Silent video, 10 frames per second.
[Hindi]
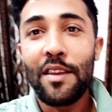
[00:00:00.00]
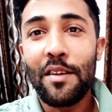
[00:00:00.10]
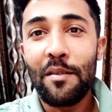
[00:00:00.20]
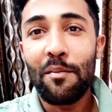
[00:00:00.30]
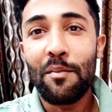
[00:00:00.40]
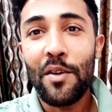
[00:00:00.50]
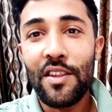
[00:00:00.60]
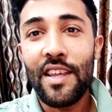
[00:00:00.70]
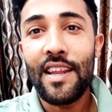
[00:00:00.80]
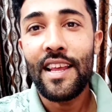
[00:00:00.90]
कि
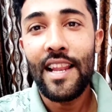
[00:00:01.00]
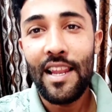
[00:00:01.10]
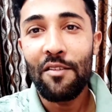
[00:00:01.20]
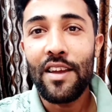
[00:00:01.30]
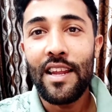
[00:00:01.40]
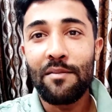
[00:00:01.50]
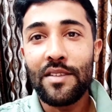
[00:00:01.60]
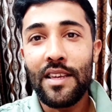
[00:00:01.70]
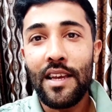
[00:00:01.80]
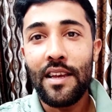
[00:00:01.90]
ब्रदर इन लव के नाम
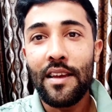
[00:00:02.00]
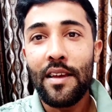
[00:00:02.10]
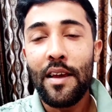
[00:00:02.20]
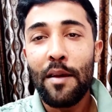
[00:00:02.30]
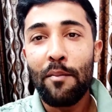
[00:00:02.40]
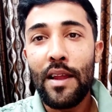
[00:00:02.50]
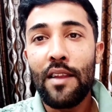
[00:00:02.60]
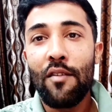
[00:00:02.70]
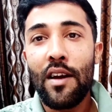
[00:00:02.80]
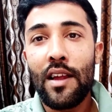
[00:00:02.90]
से है
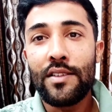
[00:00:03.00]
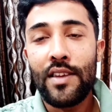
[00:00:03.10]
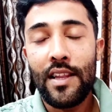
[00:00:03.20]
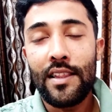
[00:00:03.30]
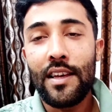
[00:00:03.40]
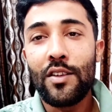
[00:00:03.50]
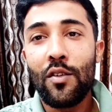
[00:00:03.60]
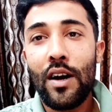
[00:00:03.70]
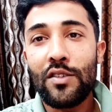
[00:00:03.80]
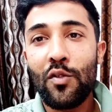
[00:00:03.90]
पहले वाला चैनल था
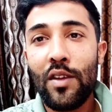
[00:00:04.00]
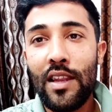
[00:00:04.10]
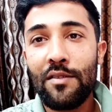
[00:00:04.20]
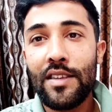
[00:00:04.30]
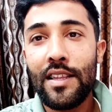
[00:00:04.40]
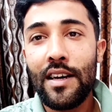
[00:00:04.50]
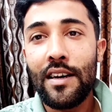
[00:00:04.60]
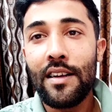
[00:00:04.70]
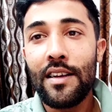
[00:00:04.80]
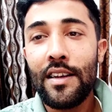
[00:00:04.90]
जो आसून इन लव से था
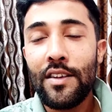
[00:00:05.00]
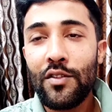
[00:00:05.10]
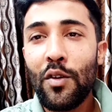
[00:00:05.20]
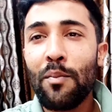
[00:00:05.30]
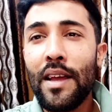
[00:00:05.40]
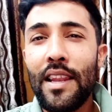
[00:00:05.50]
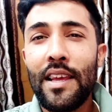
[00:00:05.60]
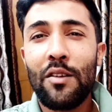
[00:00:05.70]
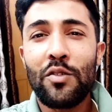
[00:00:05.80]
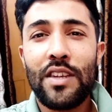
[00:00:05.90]
जो
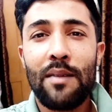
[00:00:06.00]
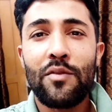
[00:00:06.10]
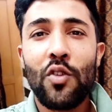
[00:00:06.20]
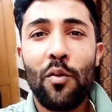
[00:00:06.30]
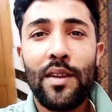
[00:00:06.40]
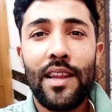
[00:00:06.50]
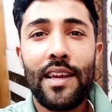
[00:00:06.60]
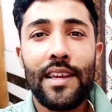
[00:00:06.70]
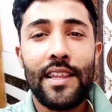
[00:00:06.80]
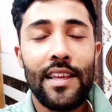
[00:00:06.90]
पहले उस टाइम जॉब नहीं
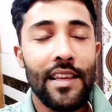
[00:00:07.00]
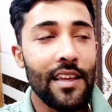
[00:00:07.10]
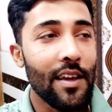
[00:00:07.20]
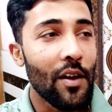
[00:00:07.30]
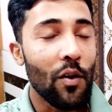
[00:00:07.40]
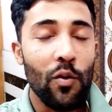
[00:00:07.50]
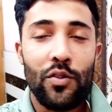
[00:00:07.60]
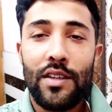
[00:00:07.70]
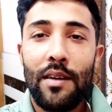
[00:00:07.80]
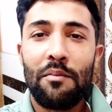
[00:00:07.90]
लगी थी
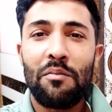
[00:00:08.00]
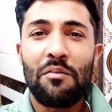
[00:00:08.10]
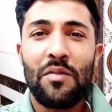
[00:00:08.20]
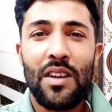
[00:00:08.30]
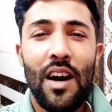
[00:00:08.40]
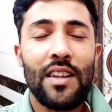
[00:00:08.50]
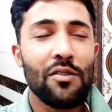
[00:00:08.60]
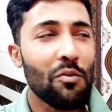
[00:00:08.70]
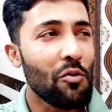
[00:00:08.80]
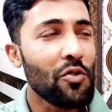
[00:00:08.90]
उस टाइम हाँ
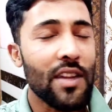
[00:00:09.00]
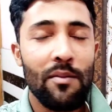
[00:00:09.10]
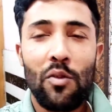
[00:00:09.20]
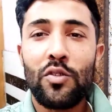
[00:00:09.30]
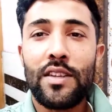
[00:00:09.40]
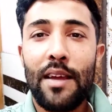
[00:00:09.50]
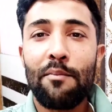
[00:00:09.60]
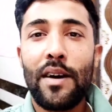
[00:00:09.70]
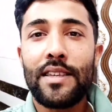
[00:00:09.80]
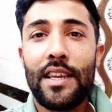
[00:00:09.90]
कुछ टाइम तो कुछ टाइम
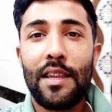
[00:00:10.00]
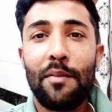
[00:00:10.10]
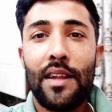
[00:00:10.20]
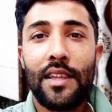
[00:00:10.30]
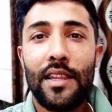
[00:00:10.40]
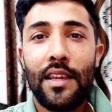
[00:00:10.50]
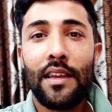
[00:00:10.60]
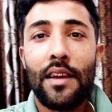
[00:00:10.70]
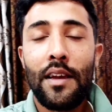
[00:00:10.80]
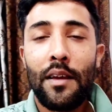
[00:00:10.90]
पास के लिए बनाते थे
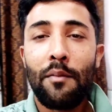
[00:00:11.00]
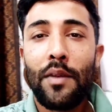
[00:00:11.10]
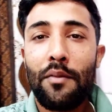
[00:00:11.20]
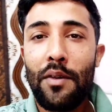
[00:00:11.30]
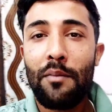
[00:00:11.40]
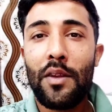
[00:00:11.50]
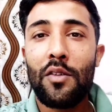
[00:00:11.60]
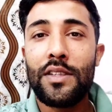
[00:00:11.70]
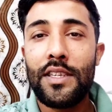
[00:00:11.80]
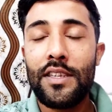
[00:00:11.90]
बट फिर मेरे को
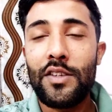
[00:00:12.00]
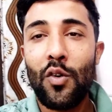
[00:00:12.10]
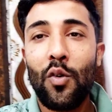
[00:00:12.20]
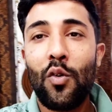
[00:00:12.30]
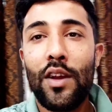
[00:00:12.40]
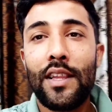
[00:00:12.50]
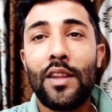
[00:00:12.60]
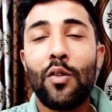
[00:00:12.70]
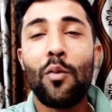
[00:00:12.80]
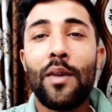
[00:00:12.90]
इस चीज़ का शौक हो गया था
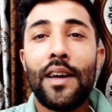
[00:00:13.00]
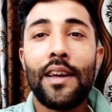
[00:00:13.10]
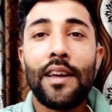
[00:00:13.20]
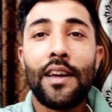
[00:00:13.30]
तो मैं